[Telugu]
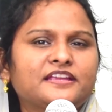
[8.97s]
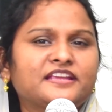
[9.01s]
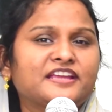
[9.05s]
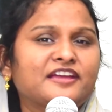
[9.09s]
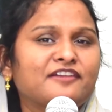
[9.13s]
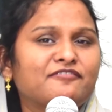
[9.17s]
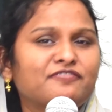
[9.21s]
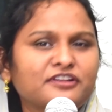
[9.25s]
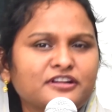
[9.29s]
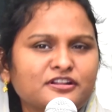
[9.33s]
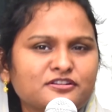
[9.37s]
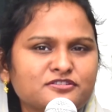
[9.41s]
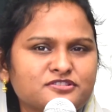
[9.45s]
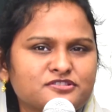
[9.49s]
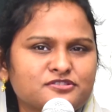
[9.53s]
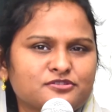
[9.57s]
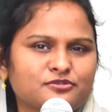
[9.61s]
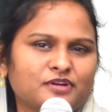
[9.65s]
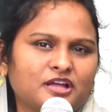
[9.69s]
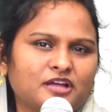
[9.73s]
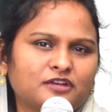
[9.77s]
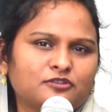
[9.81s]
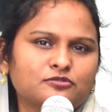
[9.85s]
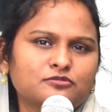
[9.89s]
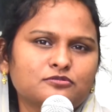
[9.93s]

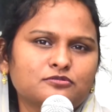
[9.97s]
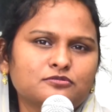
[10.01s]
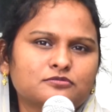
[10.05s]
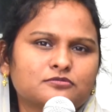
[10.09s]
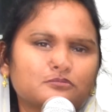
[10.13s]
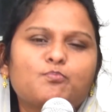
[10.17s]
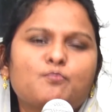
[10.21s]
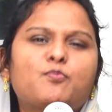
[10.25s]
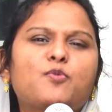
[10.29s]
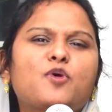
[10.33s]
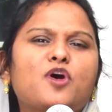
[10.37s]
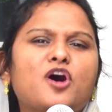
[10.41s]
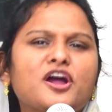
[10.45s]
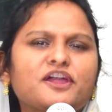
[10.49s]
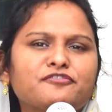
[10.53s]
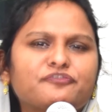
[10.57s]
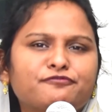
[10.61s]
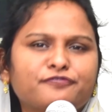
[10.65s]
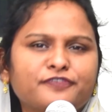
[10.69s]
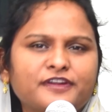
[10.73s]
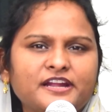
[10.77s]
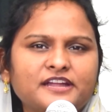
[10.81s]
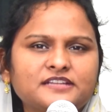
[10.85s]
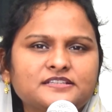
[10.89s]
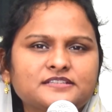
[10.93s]
యవనస్తులకు బాయ్
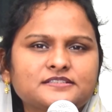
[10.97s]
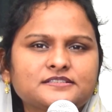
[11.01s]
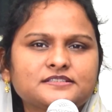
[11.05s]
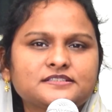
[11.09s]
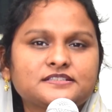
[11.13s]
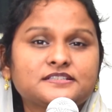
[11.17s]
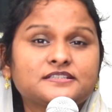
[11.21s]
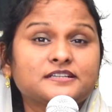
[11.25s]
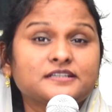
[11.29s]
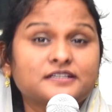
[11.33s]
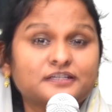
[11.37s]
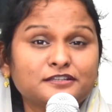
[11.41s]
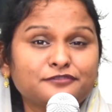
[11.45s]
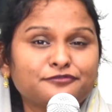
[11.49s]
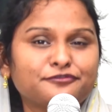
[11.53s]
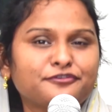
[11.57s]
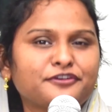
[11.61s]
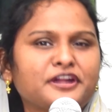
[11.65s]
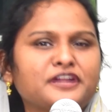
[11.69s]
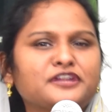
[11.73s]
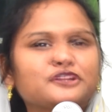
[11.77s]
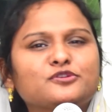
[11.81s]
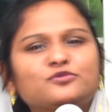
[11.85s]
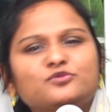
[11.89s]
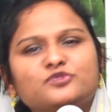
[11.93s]
ఫ్రెండ్ గర్ల్
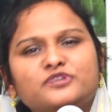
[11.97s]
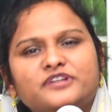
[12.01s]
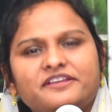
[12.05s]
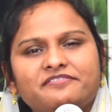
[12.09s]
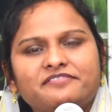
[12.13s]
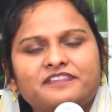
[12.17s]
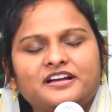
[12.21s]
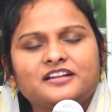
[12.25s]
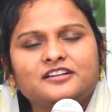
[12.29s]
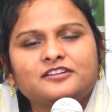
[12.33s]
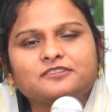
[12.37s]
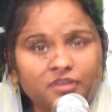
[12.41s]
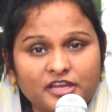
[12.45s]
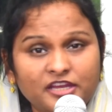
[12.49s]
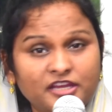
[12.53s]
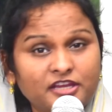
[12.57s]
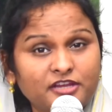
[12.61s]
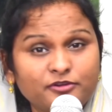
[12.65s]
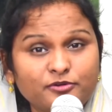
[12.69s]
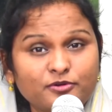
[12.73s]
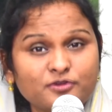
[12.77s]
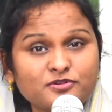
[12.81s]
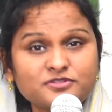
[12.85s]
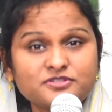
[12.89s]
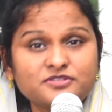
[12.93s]
ఫ్రెండ్ ఉండేవాళ్ళు ఈ
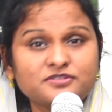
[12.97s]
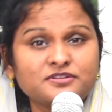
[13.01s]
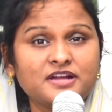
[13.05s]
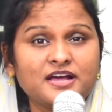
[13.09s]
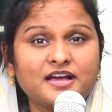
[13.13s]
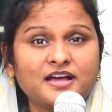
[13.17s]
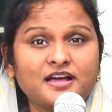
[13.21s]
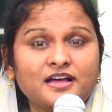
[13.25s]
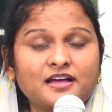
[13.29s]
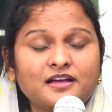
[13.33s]
రోజున